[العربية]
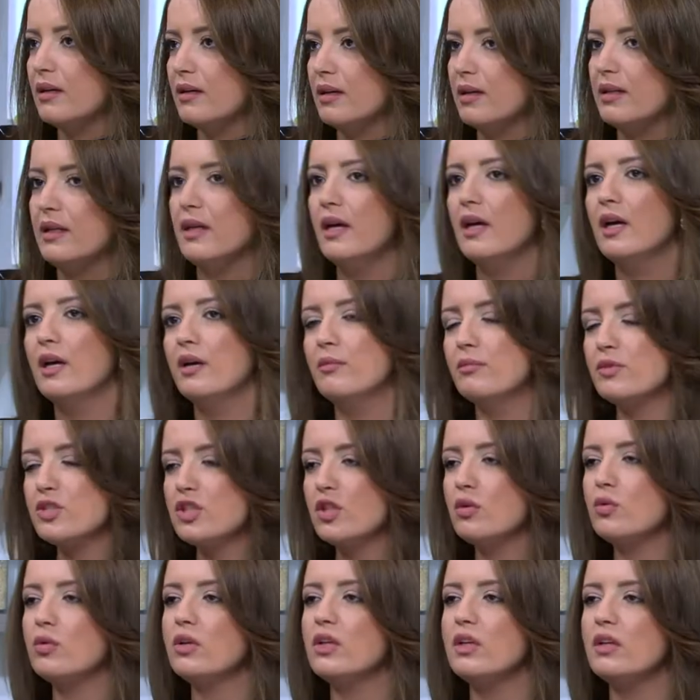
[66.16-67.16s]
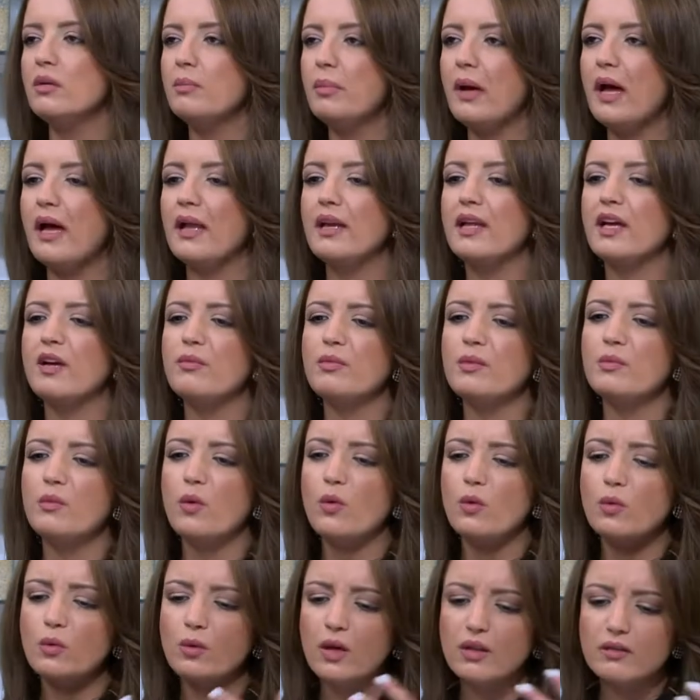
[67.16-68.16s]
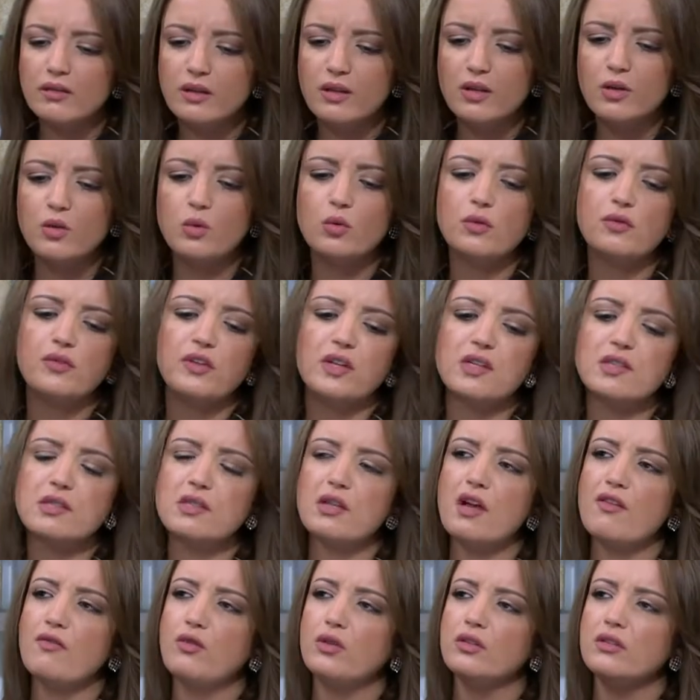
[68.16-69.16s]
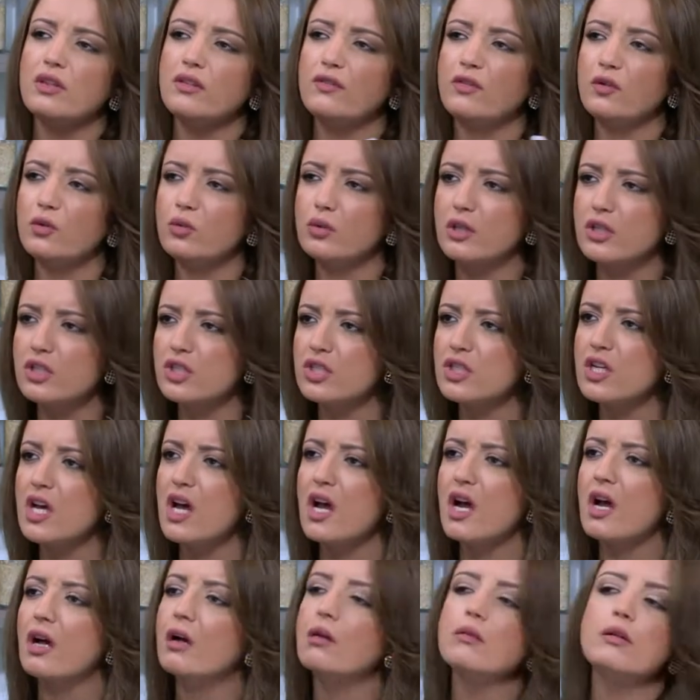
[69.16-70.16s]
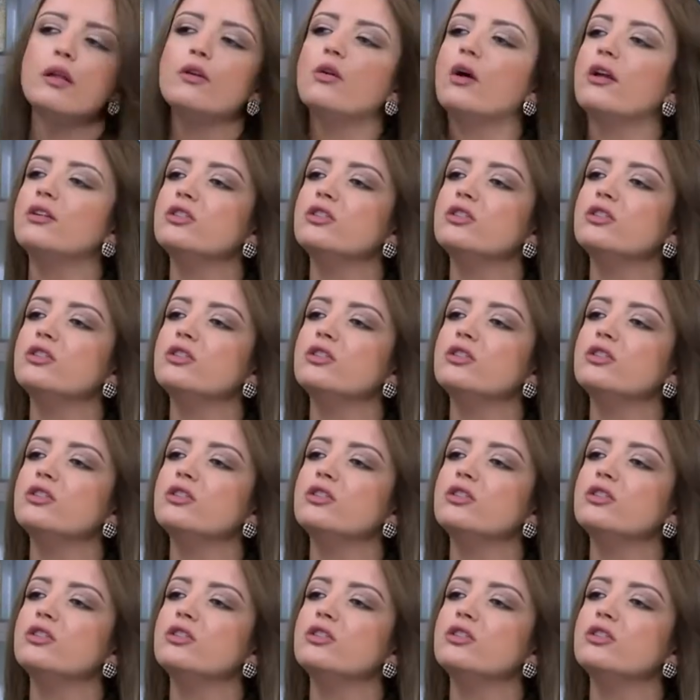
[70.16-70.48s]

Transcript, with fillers: يعني مش ضروري نبالغ بمو قد ايه في اصناف وقد إيه يكون اشياء لانه عن